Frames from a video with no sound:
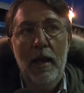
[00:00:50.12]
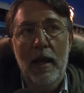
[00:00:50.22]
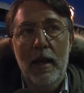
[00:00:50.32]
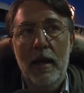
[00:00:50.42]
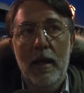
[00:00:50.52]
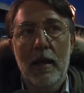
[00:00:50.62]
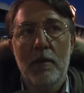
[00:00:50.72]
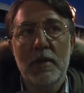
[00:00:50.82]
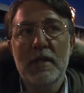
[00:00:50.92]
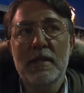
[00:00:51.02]
Eh,
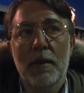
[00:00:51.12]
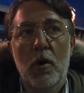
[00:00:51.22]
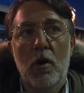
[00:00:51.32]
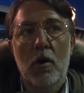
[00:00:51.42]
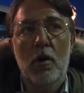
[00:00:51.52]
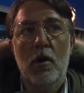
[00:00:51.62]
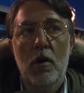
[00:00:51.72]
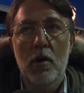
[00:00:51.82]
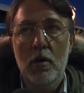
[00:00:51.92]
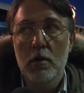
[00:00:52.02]
quindi
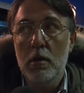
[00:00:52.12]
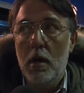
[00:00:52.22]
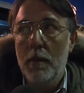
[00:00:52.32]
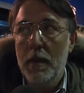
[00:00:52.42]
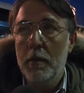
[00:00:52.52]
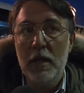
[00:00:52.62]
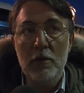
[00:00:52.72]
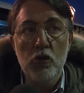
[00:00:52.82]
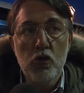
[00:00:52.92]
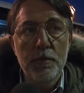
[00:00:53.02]
siamo, abbiamo
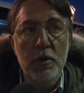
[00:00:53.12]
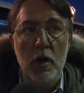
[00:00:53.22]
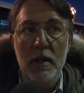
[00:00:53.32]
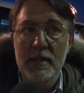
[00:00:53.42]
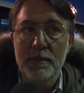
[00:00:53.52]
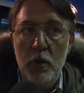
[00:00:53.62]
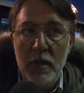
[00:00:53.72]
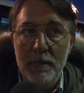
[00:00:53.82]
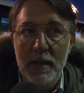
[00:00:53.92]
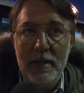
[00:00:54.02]
dato subito la
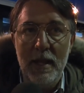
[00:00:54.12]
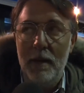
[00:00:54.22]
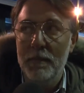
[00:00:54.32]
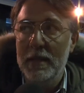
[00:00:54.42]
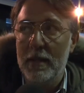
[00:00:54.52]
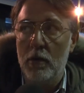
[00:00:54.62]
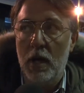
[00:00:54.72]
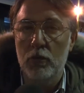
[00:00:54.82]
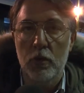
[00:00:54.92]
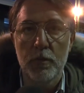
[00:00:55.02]
disponibilità a mettere un
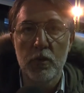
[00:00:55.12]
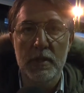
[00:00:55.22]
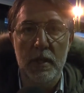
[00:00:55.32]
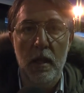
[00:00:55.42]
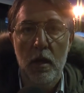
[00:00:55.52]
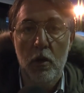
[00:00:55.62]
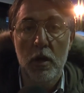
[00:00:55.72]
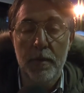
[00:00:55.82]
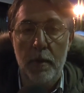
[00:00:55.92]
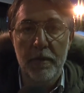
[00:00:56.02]
autobus con
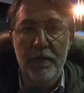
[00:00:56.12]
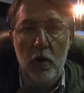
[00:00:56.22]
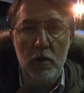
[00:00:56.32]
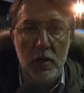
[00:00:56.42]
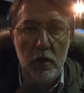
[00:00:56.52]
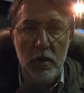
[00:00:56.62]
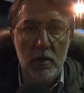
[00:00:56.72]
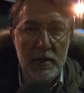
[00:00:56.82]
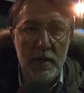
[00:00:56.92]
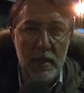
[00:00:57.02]
i propri fondi, con i
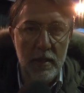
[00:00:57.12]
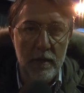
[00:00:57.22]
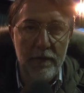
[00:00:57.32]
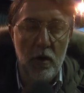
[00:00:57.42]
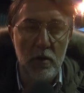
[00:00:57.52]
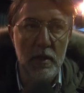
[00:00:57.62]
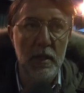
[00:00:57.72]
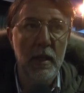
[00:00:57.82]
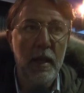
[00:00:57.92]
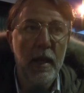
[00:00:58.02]
nostri fondi.